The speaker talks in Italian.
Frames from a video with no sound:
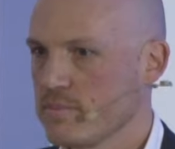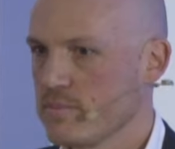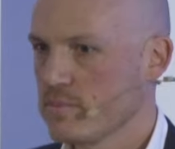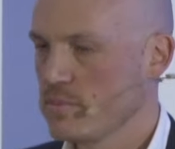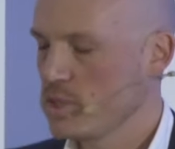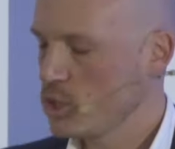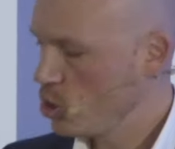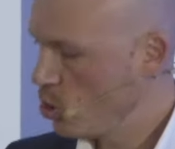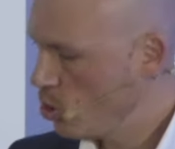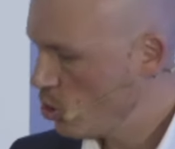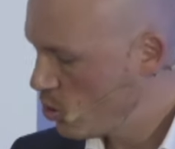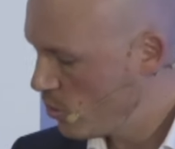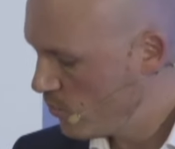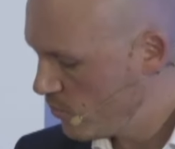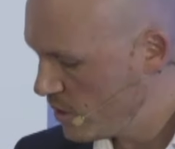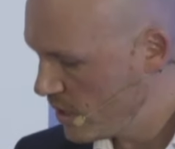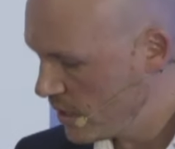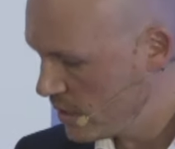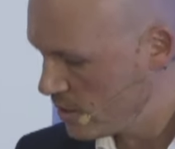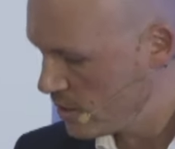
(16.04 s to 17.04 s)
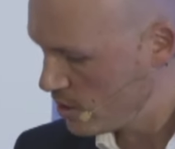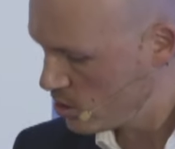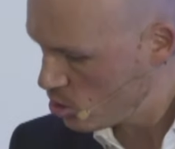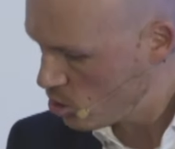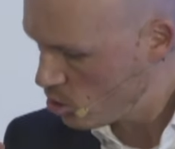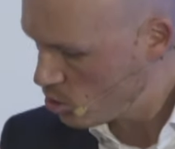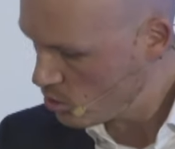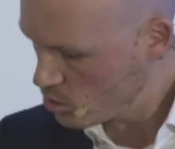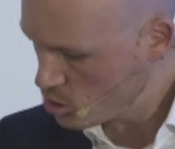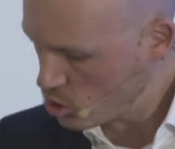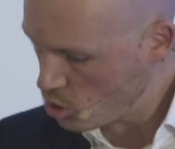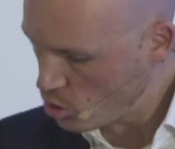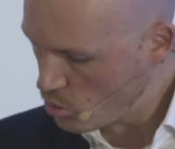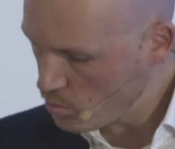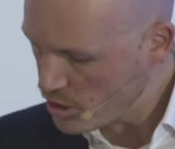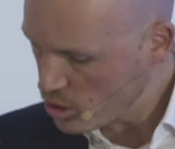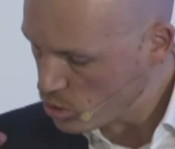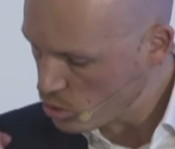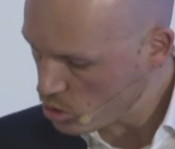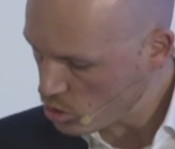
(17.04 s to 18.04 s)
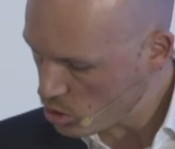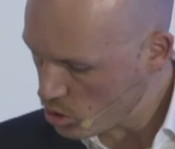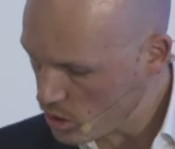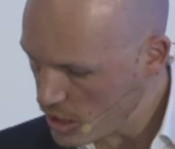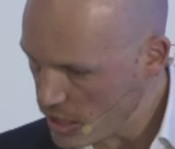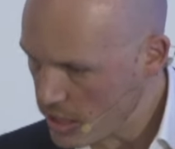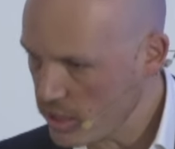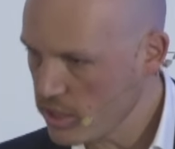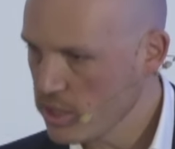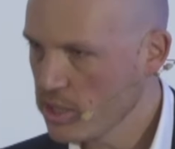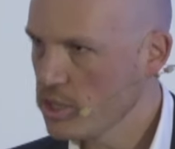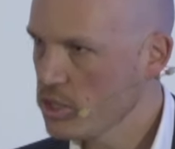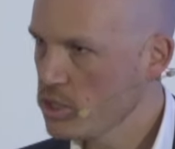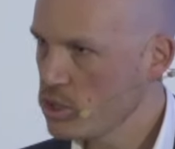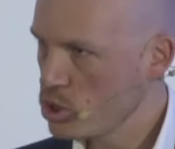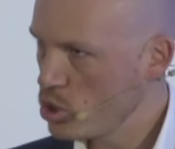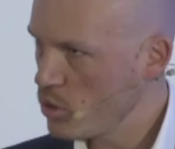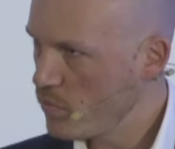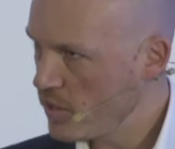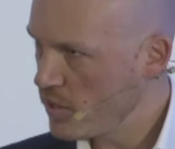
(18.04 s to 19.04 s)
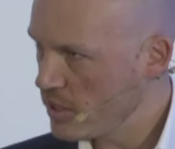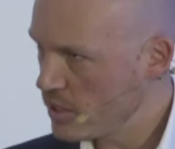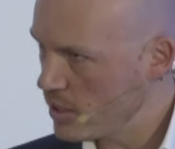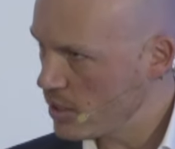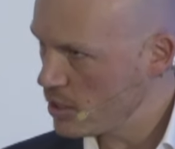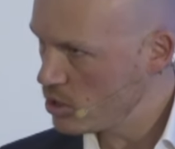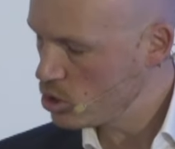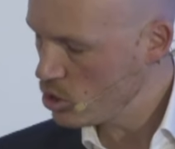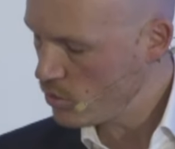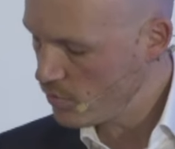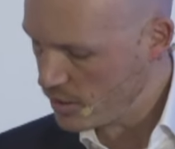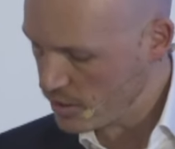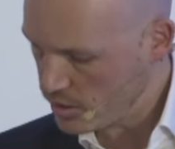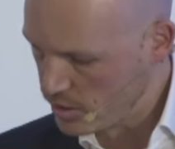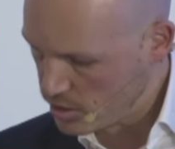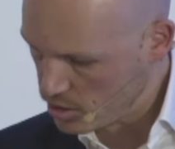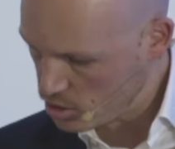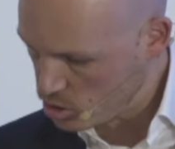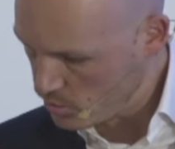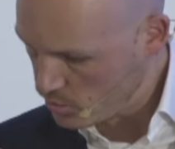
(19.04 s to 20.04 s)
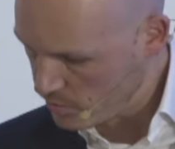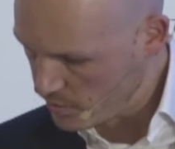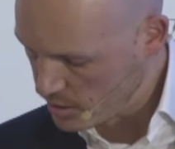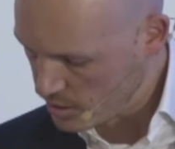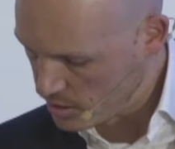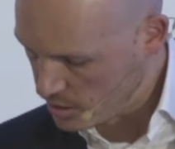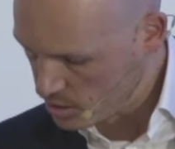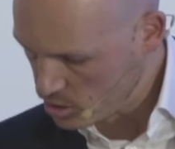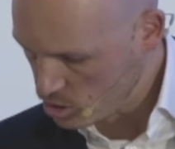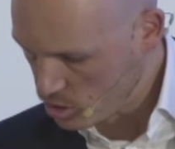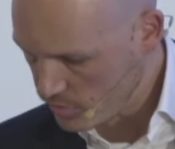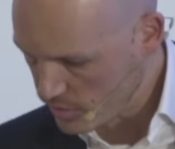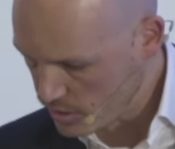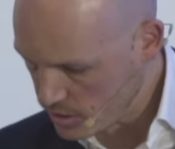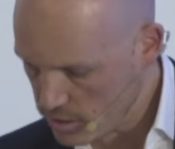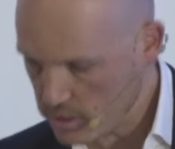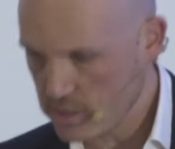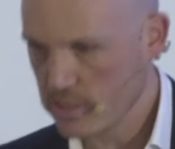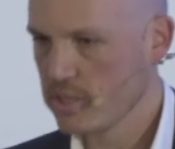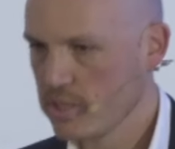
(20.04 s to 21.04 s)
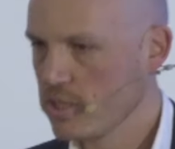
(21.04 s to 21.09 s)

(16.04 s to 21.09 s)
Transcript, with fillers: Sono confidente, sono, so come controllare, so vendere, so vendere, so vendere, so vendere.